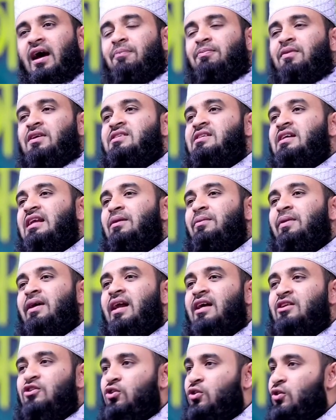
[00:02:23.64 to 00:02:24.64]
আপনার ছেলে
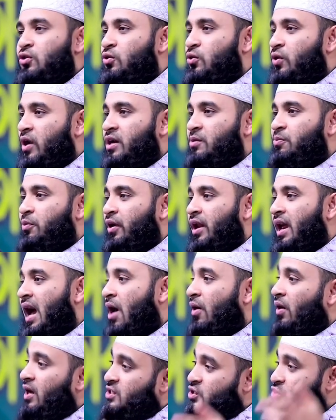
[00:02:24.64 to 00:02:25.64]
মেয়েরা যখন কোরআন পড়ে
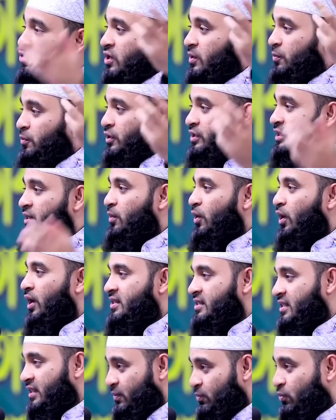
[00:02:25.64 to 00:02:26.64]
আওয়াজ করে পড়তে
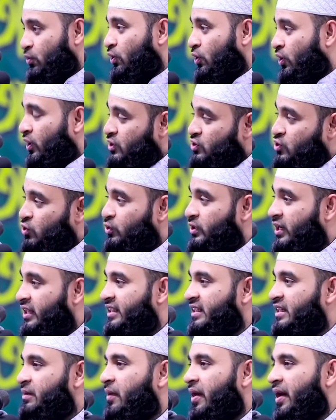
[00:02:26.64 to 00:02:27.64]
বলেন যাতে ভুল হলে শুধরে
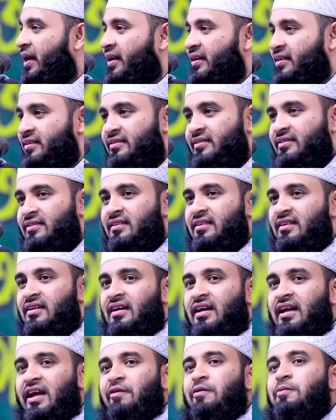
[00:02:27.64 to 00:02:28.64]
দিতে পারেন
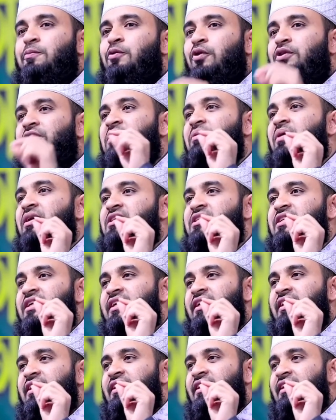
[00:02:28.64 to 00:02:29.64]
এবং প্রতি মাসে